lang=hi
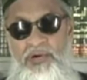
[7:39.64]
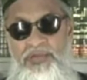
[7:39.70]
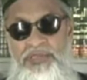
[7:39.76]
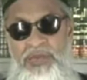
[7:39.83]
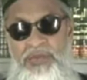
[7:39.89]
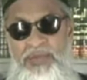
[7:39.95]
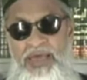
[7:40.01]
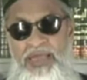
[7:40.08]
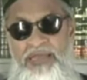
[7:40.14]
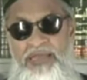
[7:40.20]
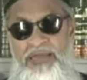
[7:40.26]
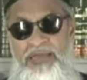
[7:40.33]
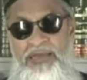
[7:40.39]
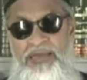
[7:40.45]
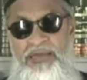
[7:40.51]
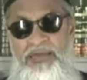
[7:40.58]
उसके बाद
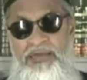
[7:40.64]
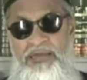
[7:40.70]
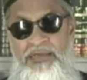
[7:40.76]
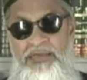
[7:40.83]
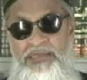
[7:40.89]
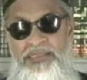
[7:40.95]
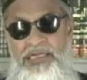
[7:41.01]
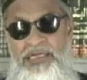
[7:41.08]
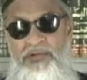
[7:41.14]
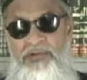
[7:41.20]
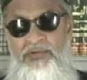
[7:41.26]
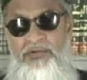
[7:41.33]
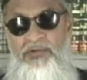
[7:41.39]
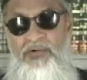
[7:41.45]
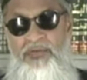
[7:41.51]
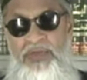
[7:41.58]
छठे
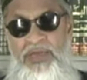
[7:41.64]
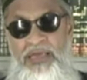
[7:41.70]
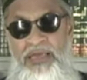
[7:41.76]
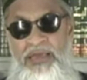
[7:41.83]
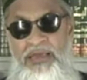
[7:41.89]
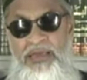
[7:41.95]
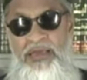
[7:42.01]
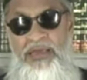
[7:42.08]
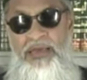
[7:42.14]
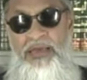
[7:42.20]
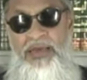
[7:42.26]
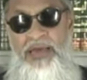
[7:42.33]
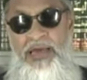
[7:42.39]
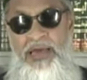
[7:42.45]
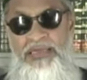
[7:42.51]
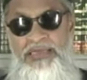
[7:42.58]
रुकों में
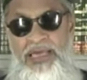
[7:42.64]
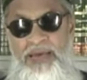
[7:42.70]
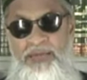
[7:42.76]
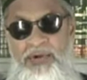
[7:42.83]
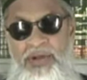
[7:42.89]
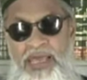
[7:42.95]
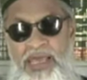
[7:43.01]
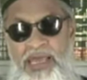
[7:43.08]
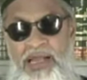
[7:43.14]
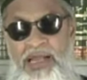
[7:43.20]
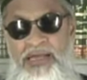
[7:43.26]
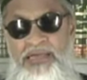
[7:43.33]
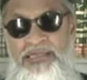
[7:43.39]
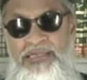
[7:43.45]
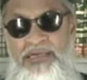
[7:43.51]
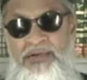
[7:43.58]
असाबल एका
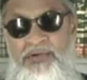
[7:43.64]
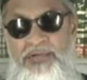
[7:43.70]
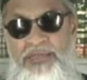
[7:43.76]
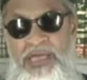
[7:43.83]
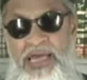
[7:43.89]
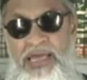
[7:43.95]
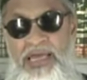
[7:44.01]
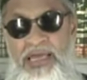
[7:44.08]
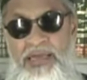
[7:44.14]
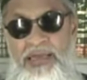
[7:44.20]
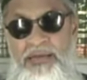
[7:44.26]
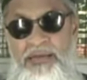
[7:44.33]
का जिक्र होता है